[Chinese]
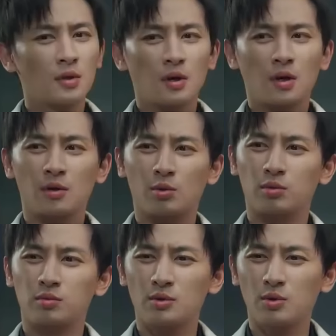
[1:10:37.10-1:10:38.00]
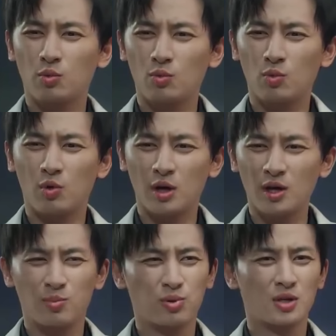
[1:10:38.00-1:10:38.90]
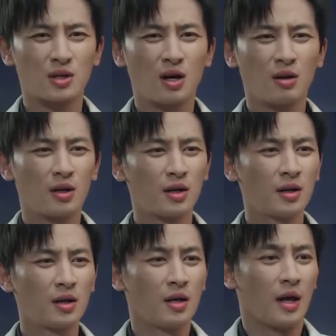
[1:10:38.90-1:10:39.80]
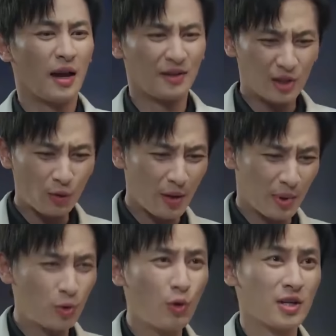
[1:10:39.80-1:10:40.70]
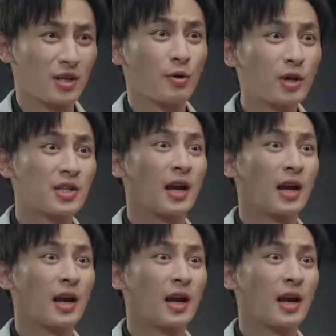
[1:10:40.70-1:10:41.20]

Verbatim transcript: 哎呀，这我也不知道啊。 哎呀，您快别跪着了，快